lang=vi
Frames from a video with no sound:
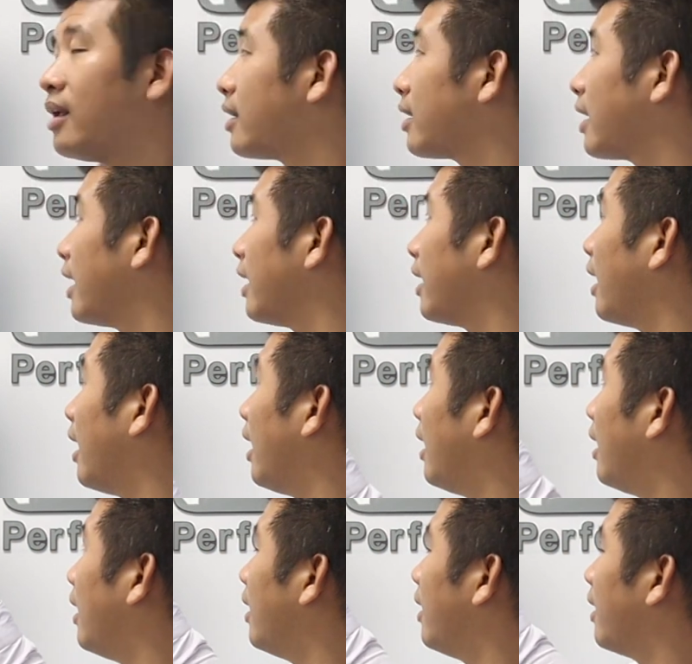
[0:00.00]
Thì
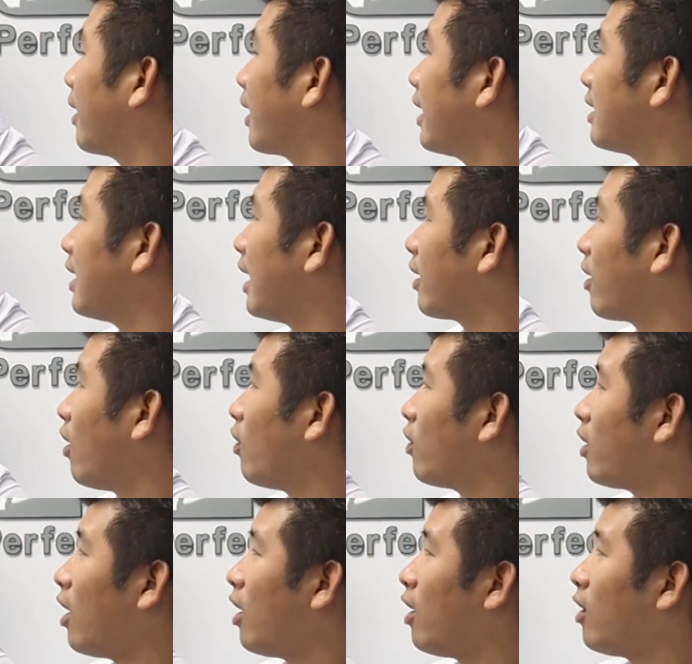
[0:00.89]
cái sàn gỗ
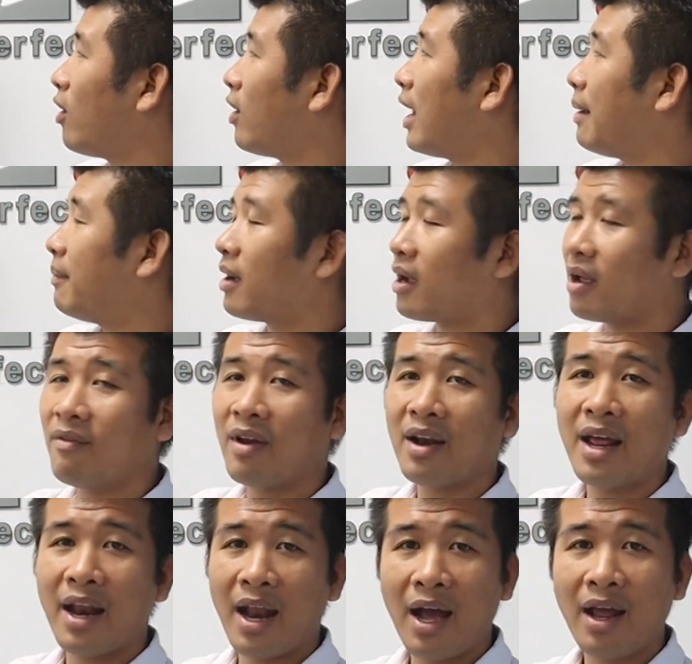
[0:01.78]
nó làm được cái
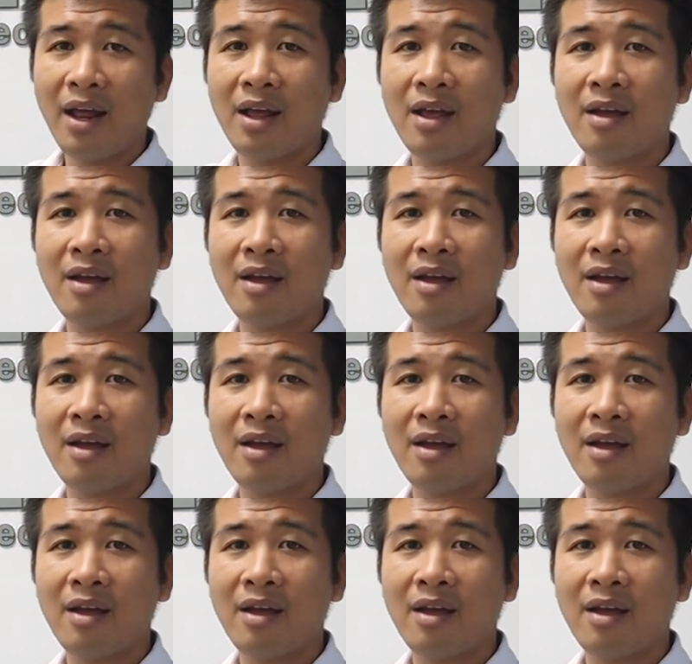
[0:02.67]
vấn đề đấy.